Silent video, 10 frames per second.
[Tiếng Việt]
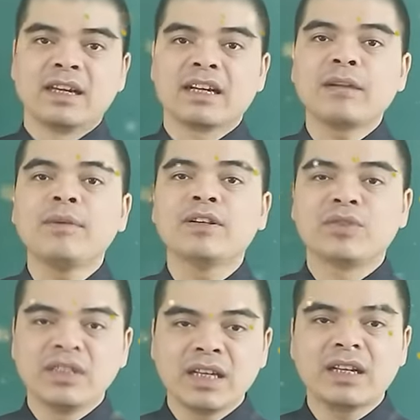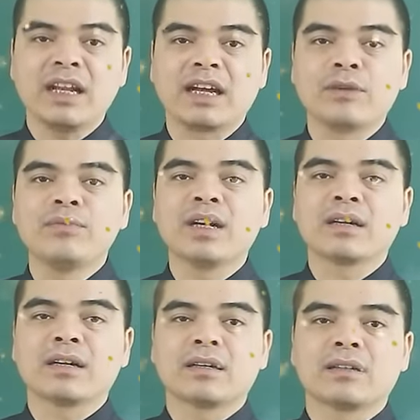Khác biệt duy nhất là cái việc
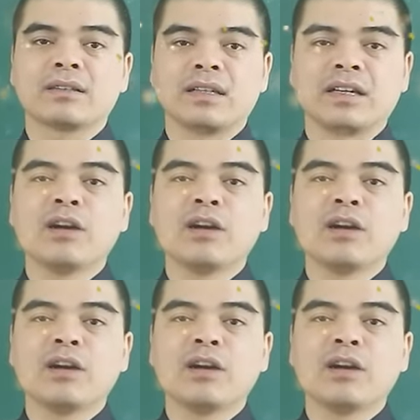vì